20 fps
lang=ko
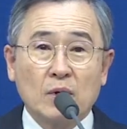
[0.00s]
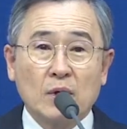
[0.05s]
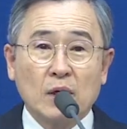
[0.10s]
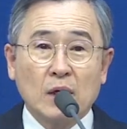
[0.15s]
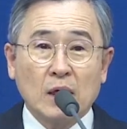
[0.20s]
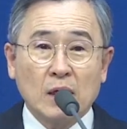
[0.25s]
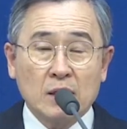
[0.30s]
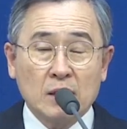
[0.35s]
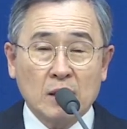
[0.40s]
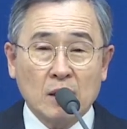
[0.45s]

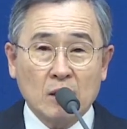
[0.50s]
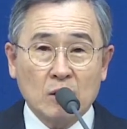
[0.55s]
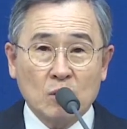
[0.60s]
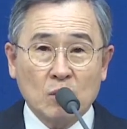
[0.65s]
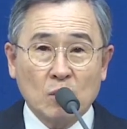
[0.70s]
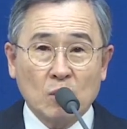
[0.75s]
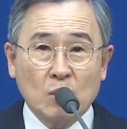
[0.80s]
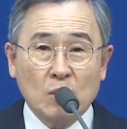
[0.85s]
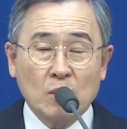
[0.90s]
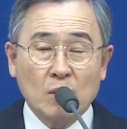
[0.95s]
한
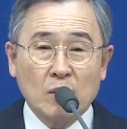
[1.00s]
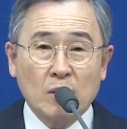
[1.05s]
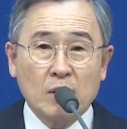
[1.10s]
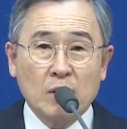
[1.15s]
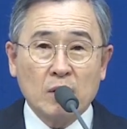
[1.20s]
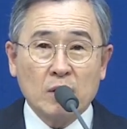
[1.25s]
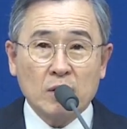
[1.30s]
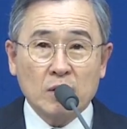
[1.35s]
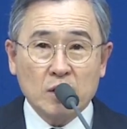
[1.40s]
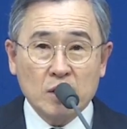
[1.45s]
날도
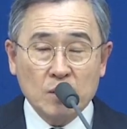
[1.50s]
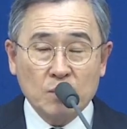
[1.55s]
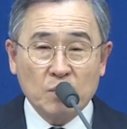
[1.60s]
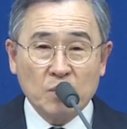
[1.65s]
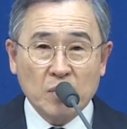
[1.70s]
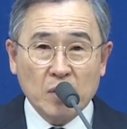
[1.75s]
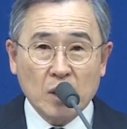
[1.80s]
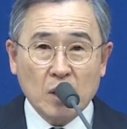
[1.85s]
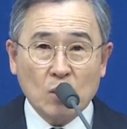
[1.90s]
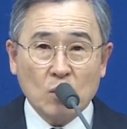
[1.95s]

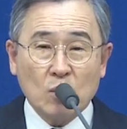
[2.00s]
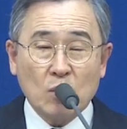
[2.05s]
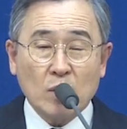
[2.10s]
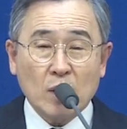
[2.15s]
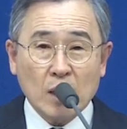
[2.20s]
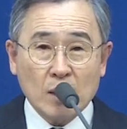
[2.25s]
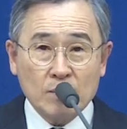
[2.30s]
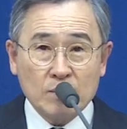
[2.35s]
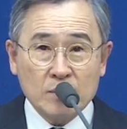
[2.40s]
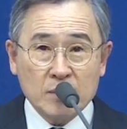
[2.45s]
기뻐하고
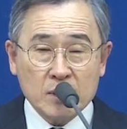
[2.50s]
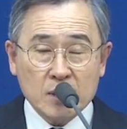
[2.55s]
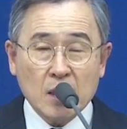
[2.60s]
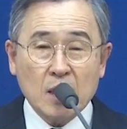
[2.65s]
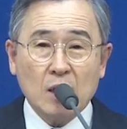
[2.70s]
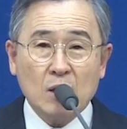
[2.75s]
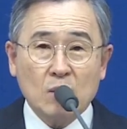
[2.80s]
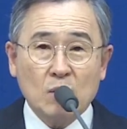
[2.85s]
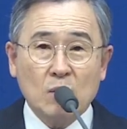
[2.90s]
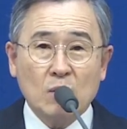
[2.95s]

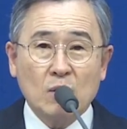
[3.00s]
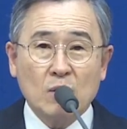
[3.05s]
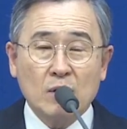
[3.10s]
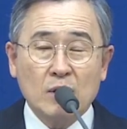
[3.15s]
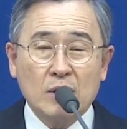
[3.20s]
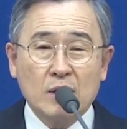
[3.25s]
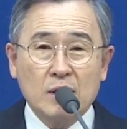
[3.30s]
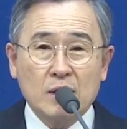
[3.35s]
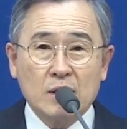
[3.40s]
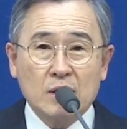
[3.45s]
감사하고
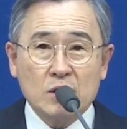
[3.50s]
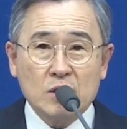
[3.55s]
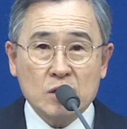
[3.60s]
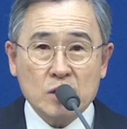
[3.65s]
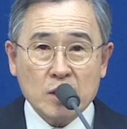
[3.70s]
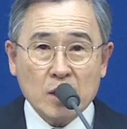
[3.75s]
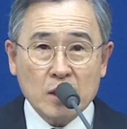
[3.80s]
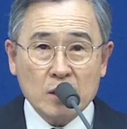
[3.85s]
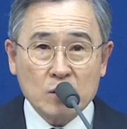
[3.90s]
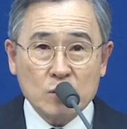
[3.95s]

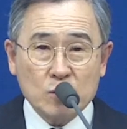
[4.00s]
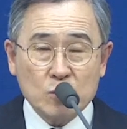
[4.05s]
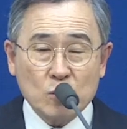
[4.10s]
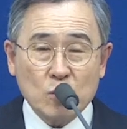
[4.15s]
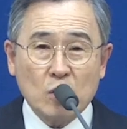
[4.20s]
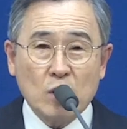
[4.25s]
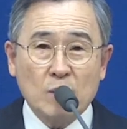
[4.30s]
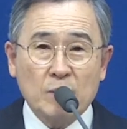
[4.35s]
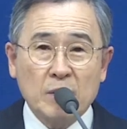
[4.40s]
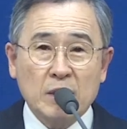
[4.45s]

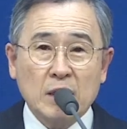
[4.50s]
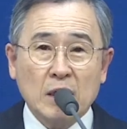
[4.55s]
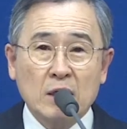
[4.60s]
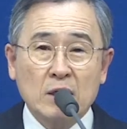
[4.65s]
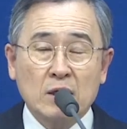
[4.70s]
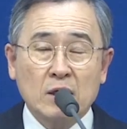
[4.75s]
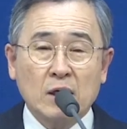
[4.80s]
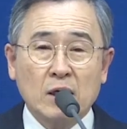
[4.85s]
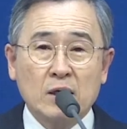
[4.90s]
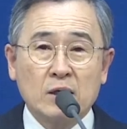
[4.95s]
찬송함에
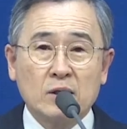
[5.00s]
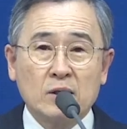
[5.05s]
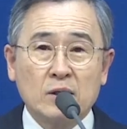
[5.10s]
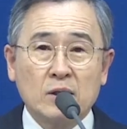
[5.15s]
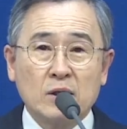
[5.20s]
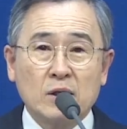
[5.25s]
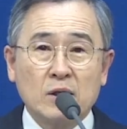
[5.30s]
달려가는